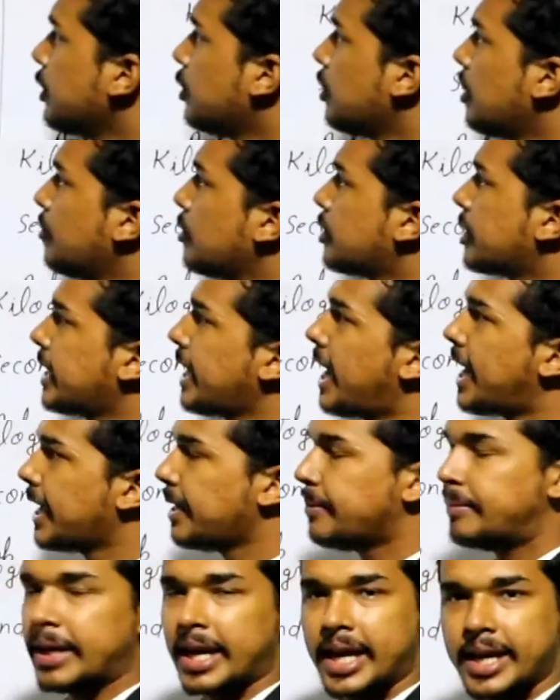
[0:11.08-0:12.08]
देखो हम उसके
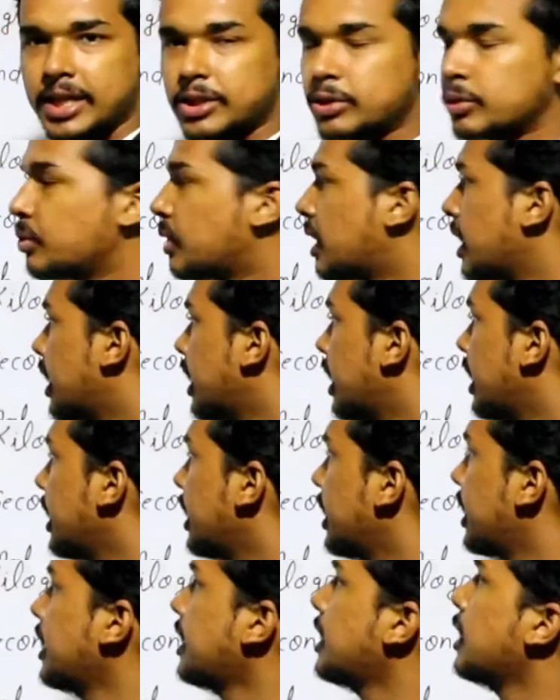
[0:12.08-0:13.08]
आगे बढ़ाना शुरू कर रहे
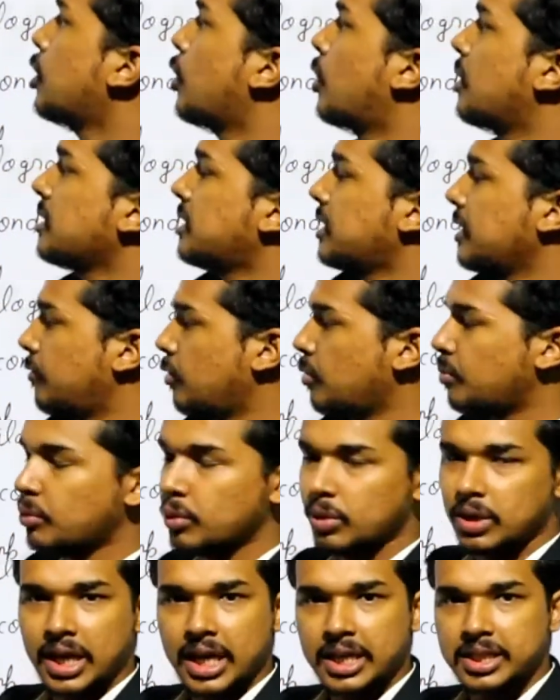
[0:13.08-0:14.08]
हैं कि कौन सी वो
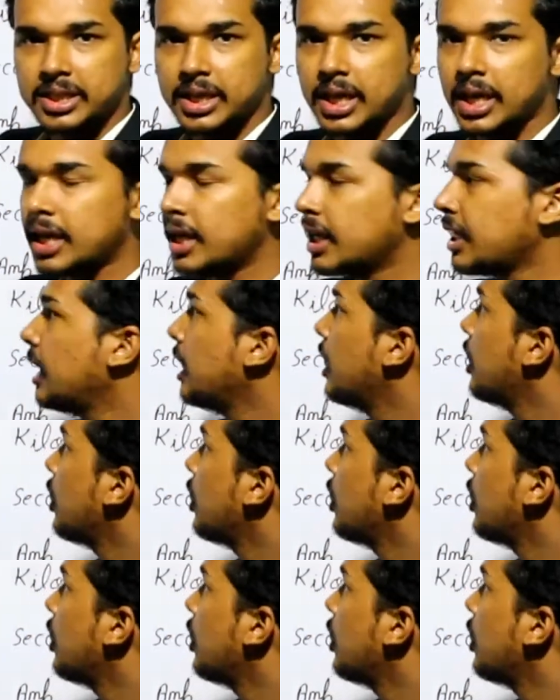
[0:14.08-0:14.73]
मूल राशियां हैं